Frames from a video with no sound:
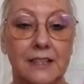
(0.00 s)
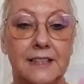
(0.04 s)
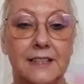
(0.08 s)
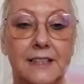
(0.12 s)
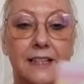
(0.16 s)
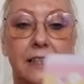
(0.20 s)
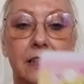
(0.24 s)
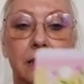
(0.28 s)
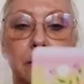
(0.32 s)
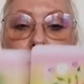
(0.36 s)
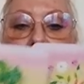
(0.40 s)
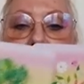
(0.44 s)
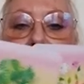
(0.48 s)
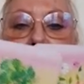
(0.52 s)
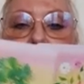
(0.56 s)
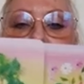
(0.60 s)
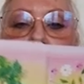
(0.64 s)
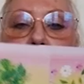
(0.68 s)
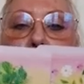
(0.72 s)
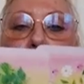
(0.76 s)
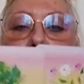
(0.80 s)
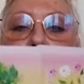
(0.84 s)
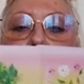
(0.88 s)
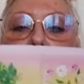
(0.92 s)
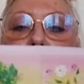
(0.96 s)
es célibataire,
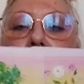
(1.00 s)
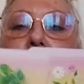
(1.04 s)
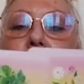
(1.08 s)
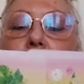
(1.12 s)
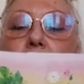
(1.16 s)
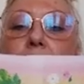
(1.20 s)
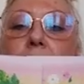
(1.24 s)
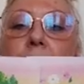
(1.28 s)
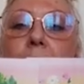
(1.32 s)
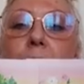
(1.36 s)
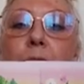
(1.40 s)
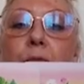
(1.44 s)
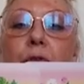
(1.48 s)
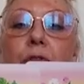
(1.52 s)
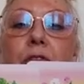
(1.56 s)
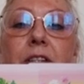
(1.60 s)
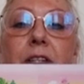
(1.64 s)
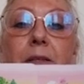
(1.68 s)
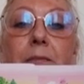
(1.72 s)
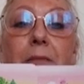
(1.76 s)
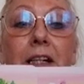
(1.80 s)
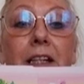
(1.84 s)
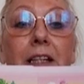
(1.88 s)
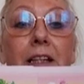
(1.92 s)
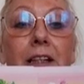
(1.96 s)
on te dit que l'amour,
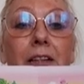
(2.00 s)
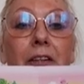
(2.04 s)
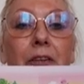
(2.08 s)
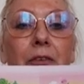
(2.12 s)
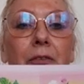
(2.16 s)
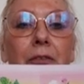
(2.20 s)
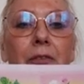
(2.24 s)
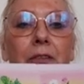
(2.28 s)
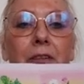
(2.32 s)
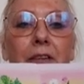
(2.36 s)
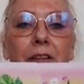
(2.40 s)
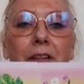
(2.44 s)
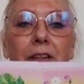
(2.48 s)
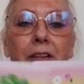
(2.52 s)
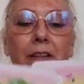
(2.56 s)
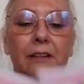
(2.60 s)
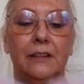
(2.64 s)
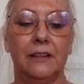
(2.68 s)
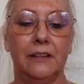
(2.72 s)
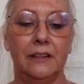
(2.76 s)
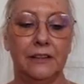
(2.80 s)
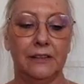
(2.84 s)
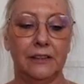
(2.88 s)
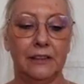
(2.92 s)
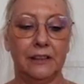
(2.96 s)
c'est maintenant.
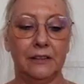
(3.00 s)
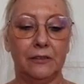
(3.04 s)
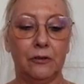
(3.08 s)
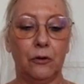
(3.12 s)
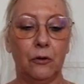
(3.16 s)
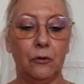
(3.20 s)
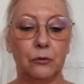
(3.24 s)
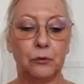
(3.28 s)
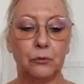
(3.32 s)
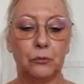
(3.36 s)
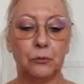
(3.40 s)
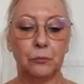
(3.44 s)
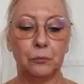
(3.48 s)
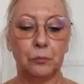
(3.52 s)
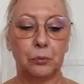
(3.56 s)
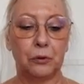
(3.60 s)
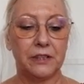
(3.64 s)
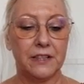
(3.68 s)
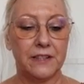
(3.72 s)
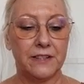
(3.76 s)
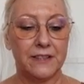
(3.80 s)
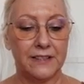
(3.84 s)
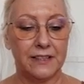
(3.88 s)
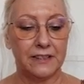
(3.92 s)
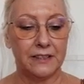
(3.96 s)
Il y a une rencontre pour
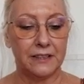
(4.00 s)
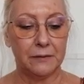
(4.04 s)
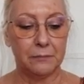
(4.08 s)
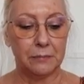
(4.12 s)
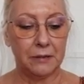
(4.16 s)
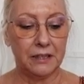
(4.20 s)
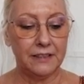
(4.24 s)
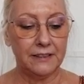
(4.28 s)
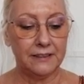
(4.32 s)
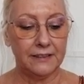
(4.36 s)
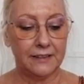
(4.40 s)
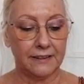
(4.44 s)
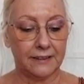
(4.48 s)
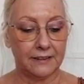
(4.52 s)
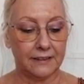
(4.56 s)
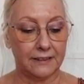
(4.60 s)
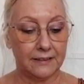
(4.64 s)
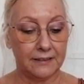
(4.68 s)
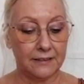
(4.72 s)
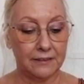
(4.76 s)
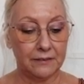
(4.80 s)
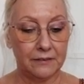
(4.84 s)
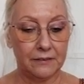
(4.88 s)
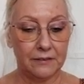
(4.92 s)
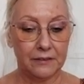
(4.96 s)
les célibataires.
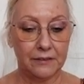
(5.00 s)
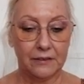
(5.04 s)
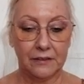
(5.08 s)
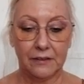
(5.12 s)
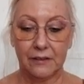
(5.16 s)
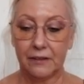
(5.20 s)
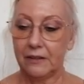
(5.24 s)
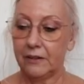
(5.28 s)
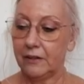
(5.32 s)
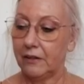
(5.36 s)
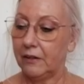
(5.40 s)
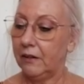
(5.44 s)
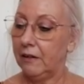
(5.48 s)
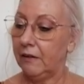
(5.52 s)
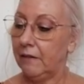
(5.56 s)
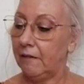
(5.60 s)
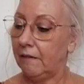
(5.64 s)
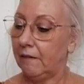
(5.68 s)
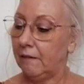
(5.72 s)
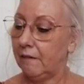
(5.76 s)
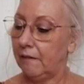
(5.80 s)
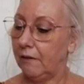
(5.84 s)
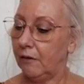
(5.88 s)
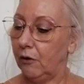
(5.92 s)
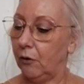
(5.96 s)
Hein.
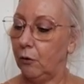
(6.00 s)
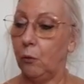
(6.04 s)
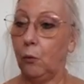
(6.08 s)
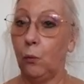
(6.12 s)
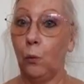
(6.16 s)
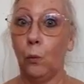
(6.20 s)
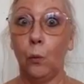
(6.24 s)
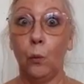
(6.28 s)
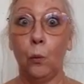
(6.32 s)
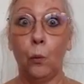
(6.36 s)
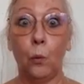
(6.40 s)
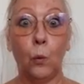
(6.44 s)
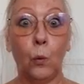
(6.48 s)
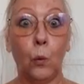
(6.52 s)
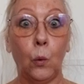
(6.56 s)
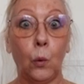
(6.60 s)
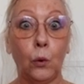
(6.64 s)
Oh,